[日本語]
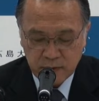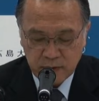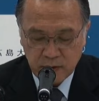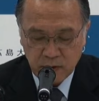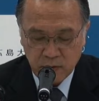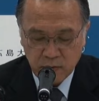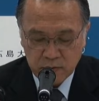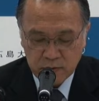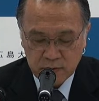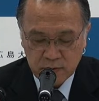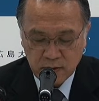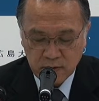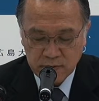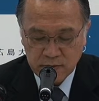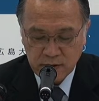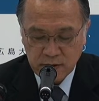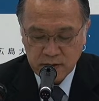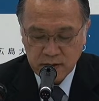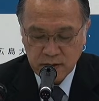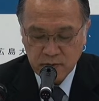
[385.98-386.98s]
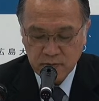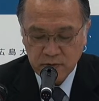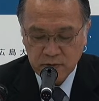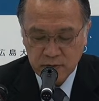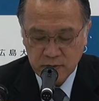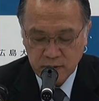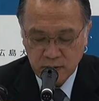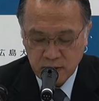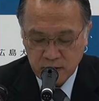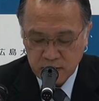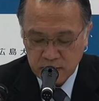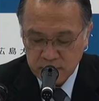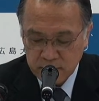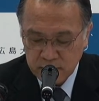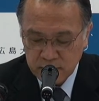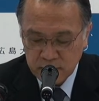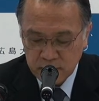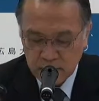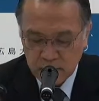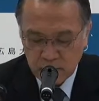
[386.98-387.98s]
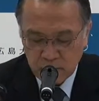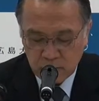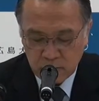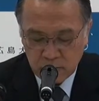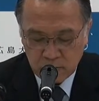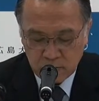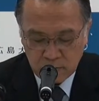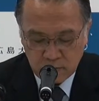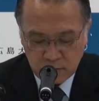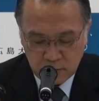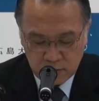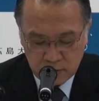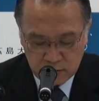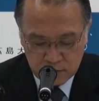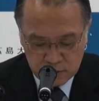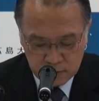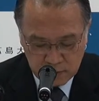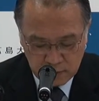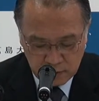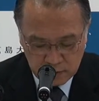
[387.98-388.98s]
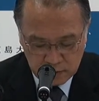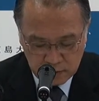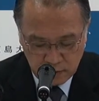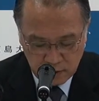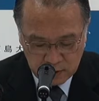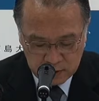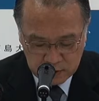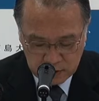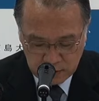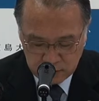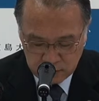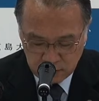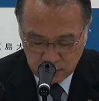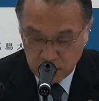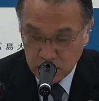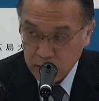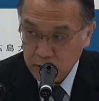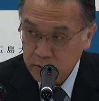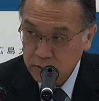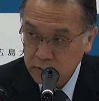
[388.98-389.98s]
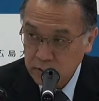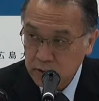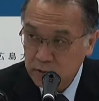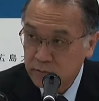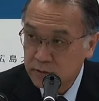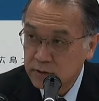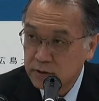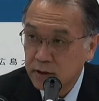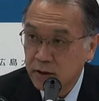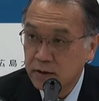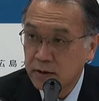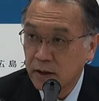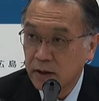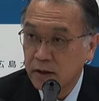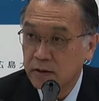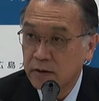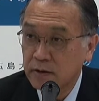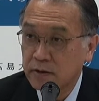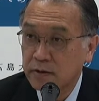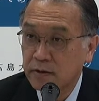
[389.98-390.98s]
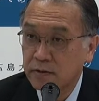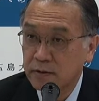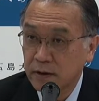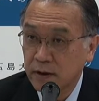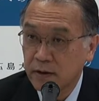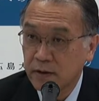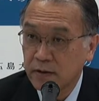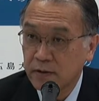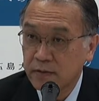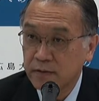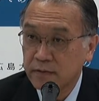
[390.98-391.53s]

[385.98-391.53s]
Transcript: 手をつなぐ政策委員会、これは広島大学の学生は樋口さんだけですよね。